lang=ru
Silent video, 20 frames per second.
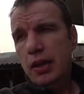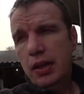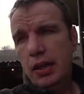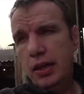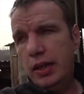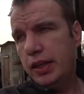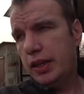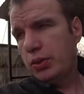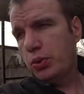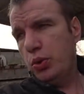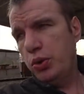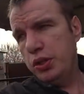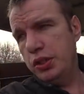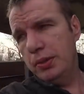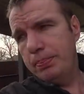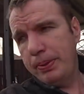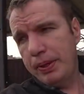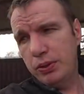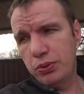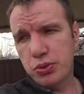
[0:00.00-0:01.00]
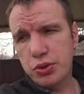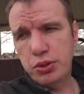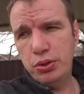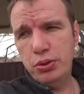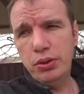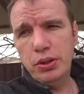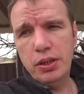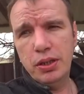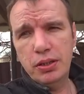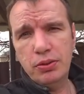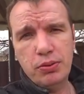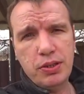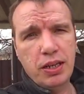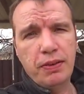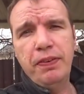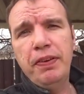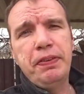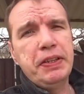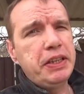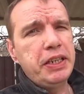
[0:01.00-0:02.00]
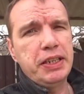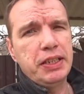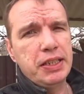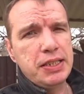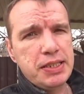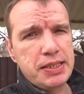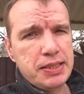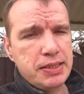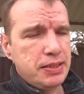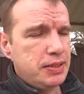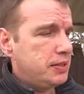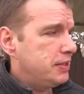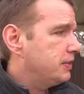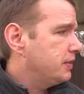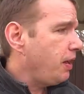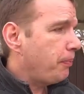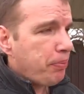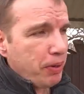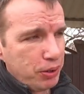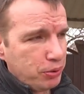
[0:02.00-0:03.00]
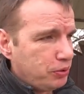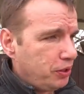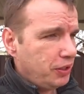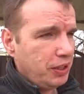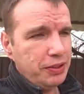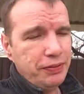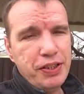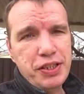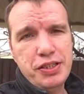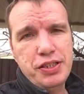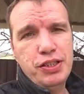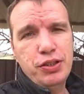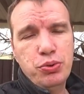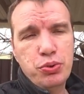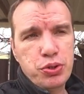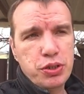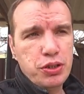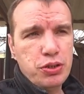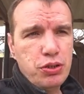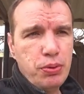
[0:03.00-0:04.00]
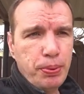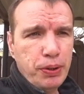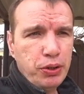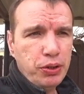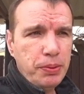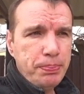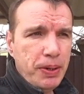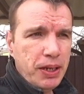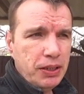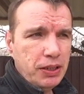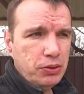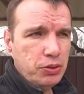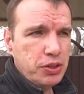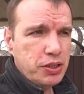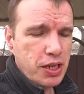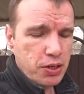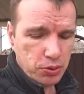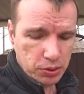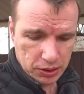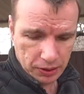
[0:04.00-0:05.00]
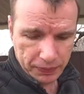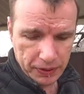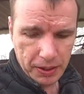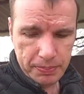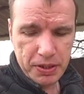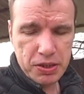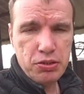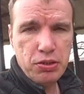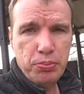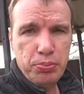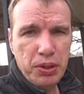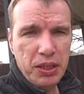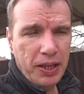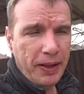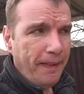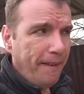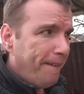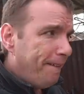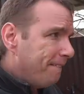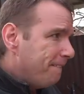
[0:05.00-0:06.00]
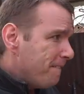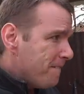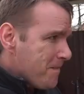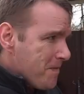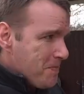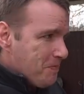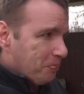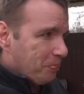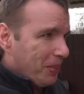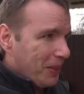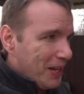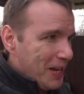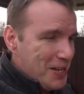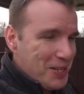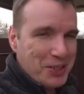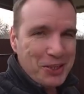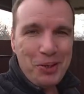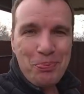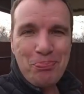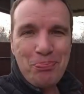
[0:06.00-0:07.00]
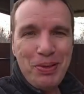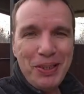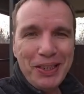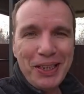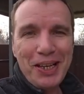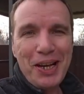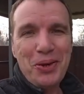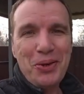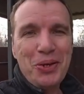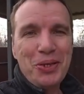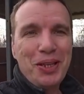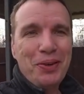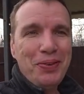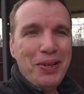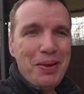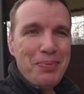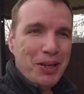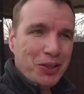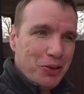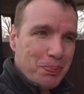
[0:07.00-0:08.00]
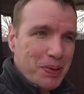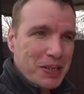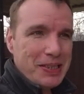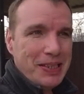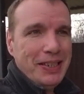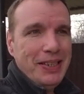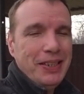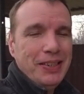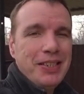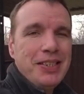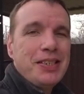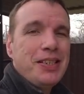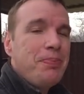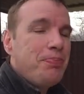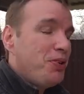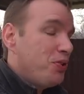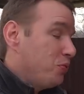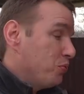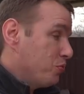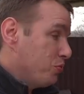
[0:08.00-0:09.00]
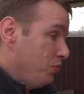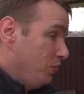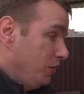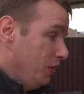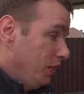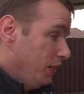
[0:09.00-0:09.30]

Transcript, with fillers: легко и непринужденно, ну как выветрилось, запах вот этот весь ненужный, чтобы оно не пахло. То есть какое-то время, чтобы было чтобы было какое-то время, оно постояло и запах ушел.